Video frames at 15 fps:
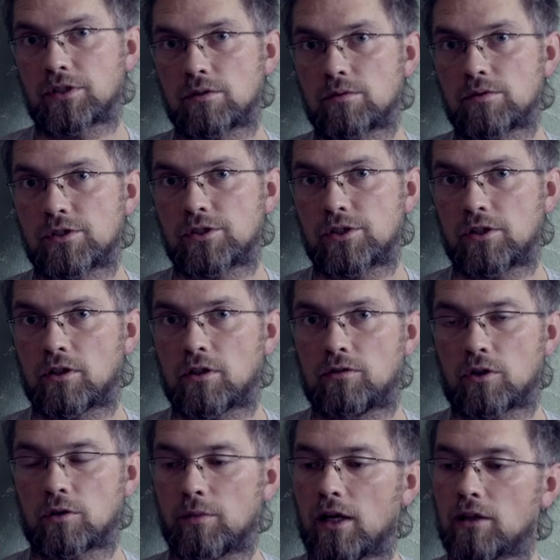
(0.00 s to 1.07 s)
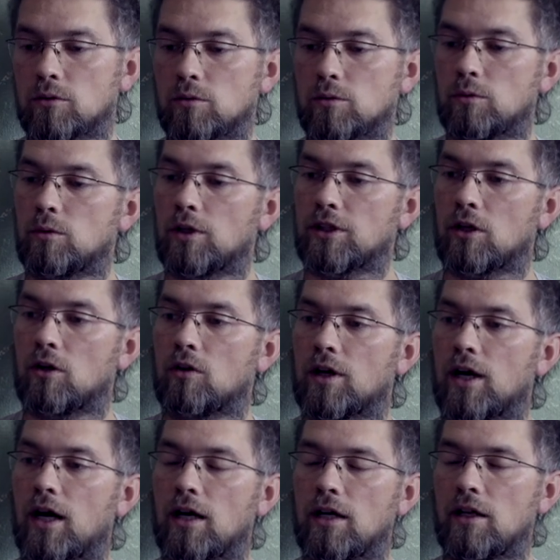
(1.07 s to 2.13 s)
są z średniego formatu,
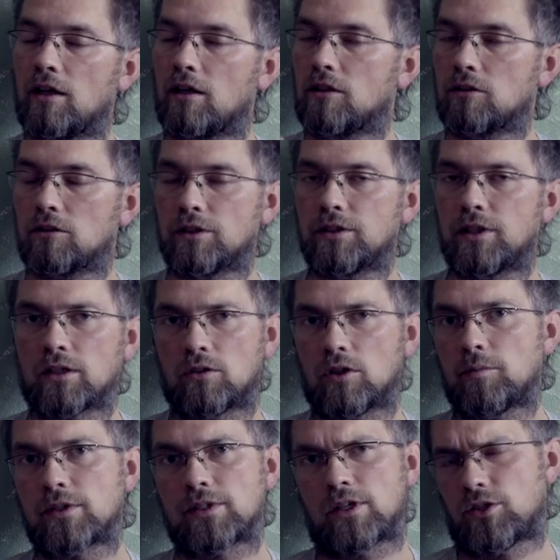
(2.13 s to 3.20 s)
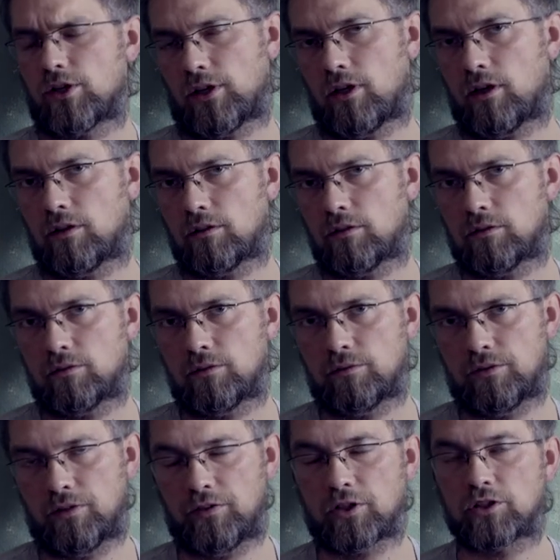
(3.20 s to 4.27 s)
analoga, to jednak to nie ma znaczenia
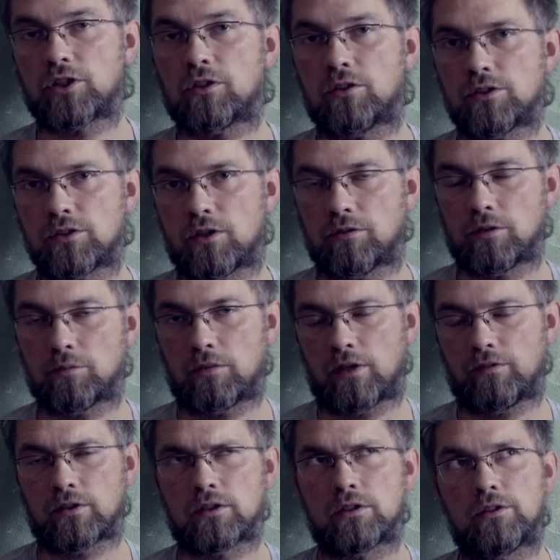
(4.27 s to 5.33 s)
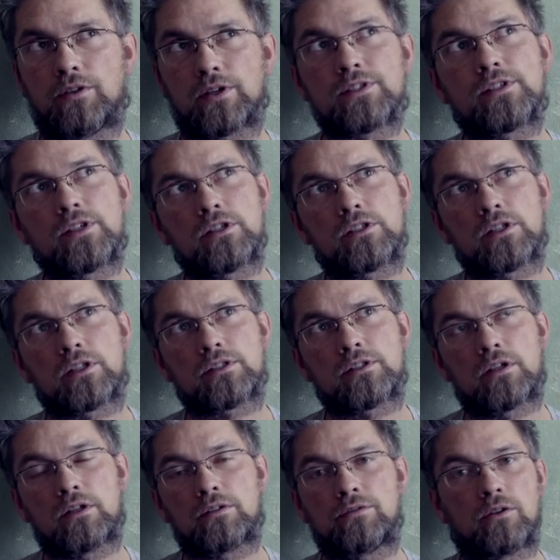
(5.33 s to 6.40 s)
w efekcie końcowym. Nawet dwa zdjęcia z
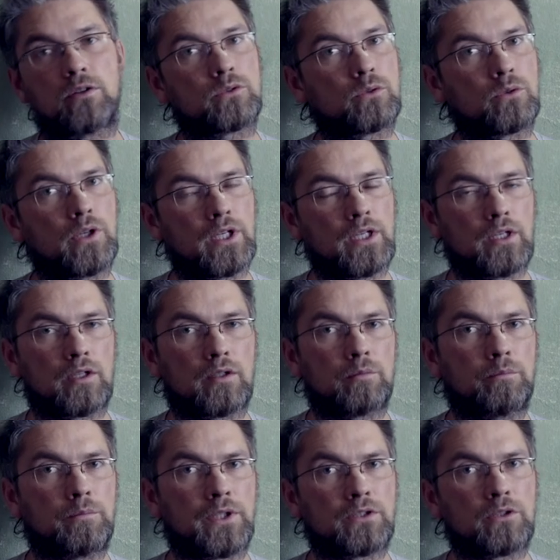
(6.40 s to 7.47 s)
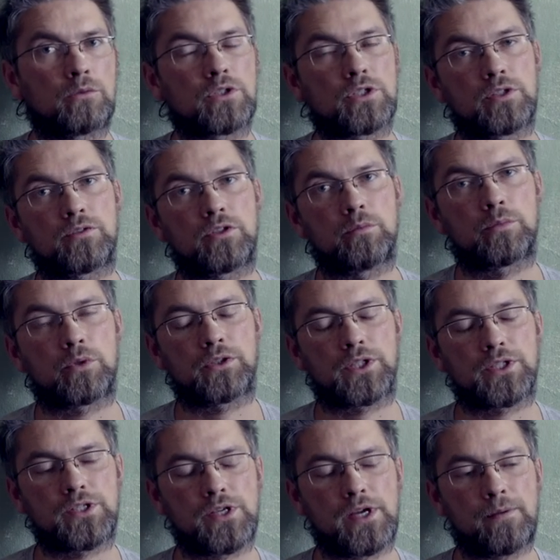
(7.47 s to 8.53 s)
telefonu będą jeszcze w tym
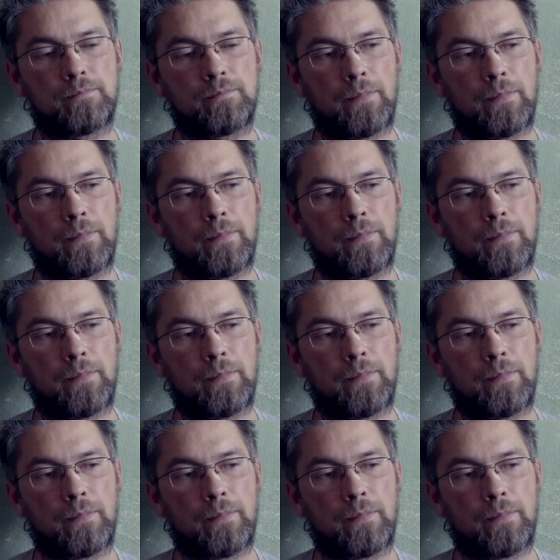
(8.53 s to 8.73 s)
projekcie.